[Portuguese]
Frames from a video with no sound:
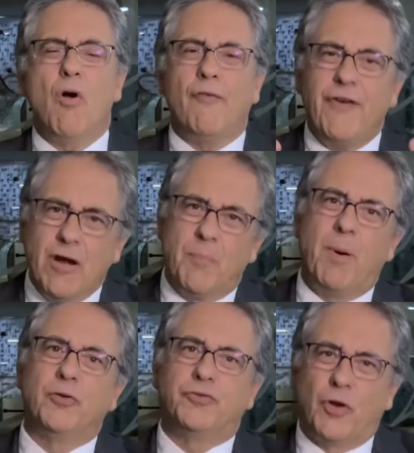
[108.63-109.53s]
governo
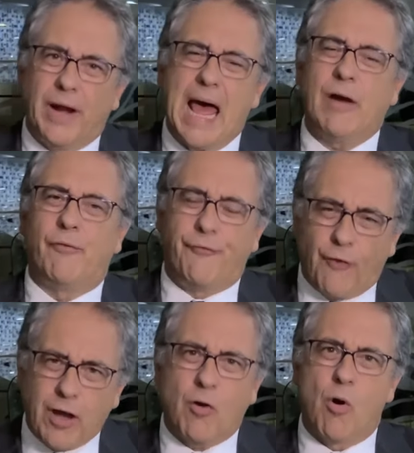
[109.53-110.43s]
Bolsonaro
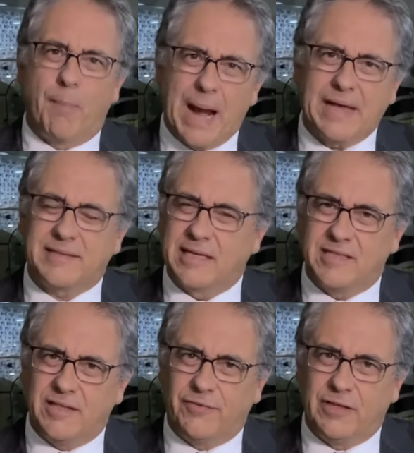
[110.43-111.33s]
foi cobrar essa
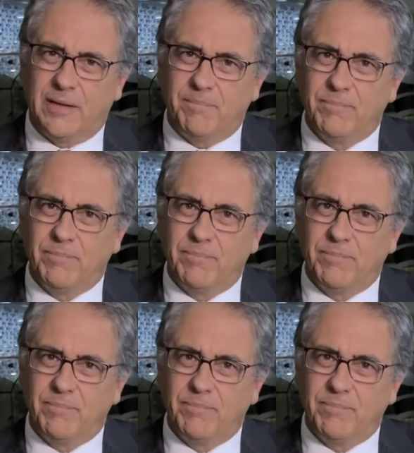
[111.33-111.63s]
dívida?